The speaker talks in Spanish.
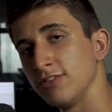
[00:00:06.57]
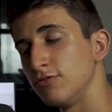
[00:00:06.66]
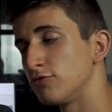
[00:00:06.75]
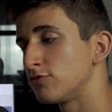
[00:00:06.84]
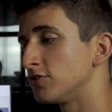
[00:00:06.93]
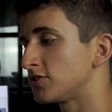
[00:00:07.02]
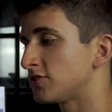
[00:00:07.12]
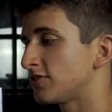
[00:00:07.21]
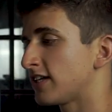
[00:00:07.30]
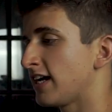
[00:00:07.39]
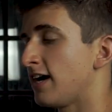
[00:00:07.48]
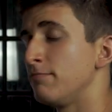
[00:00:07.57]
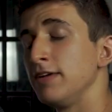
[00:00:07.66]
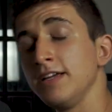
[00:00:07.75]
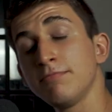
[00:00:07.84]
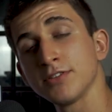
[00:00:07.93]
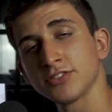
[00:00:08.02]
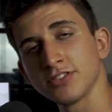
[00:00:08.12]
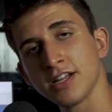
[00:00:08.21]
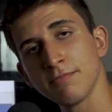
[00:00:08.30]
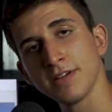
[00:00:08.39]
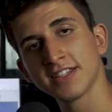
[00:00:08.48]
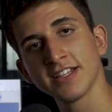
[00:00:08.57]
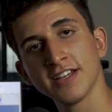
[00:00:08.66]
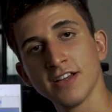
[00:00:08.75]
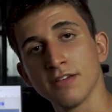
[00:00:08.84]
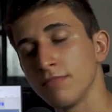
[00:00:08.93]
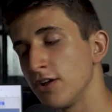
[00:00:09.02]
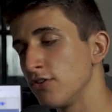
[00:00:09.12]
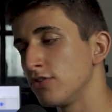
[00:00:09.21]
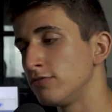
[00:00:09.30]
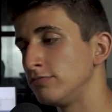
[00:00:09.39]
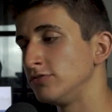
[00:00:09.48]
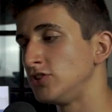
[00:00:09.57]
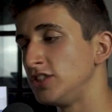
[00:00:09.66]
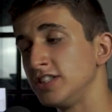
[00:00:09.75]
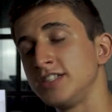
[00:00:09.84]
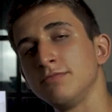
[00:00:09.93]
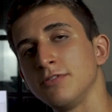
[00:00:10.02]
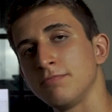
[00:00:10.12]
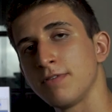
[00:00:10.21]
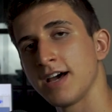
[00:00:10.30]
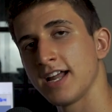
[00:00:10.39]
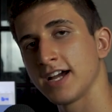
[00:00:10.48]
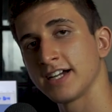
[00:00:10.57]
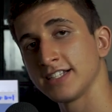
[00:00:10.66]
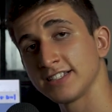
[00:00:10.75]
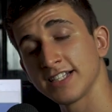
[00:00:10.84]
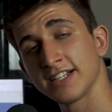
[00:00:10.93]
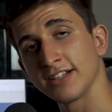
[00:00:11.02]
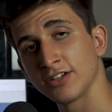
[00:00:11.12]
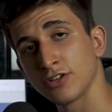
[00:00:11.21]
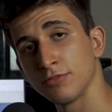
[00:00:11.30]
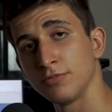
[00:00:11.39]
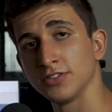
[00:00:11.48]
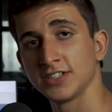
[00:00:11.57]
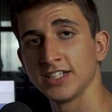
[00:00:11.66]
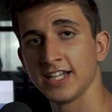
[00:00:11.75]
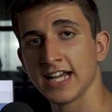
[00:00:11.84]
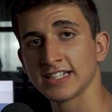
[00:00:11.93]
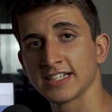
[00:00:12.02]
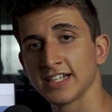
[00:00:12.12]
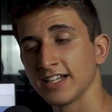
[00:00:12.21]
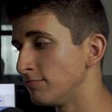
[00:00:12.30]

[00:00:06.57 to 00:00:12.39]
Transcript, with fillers: Un curso que a mí personalmente me ayudó muchísimo para crecer como cineasta.